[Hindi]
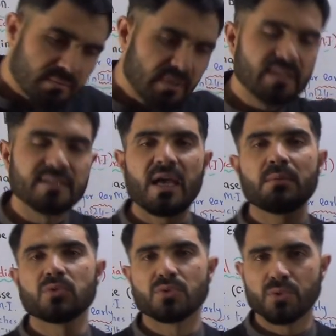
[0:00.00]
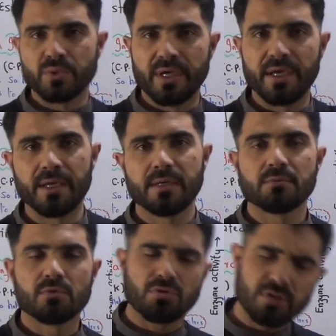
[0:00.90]
इंजाम मौजूद है
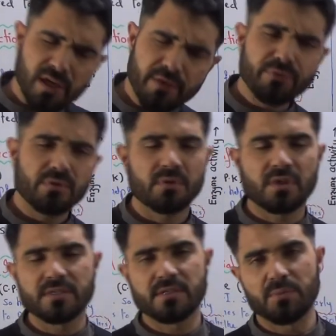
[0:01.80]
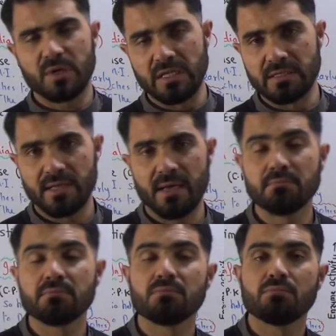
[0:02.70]
मुख्तलिफ किस्म के इंजाम
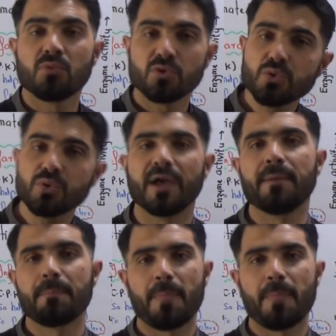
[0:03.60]
मौजूद है